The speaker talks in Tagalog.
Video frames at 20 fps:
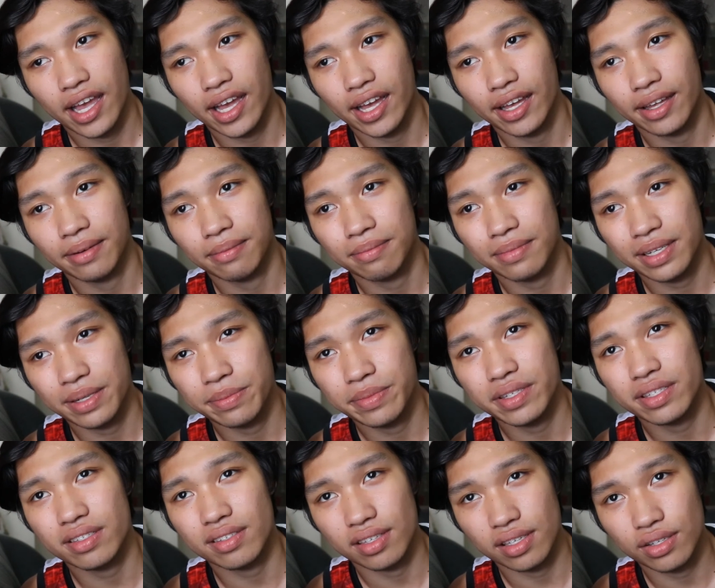and
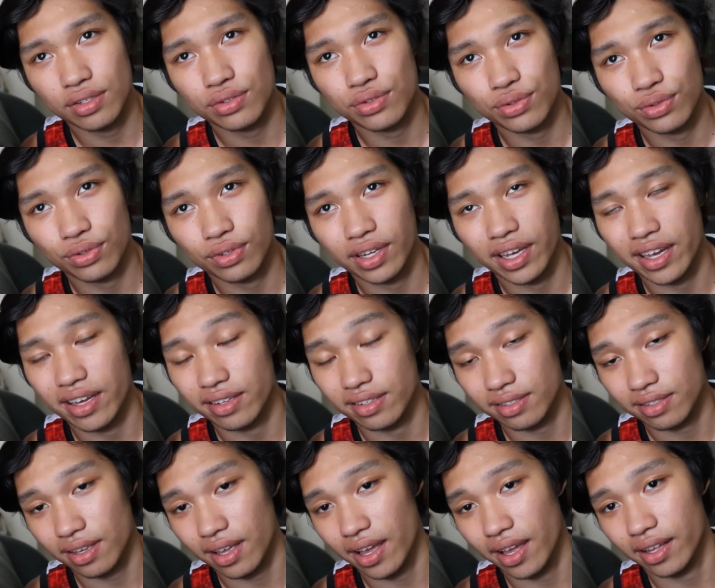maybe see you soon
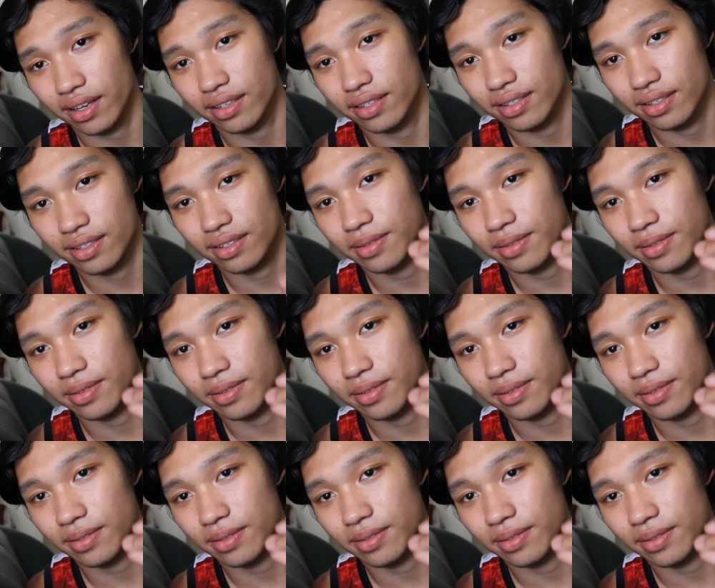guys and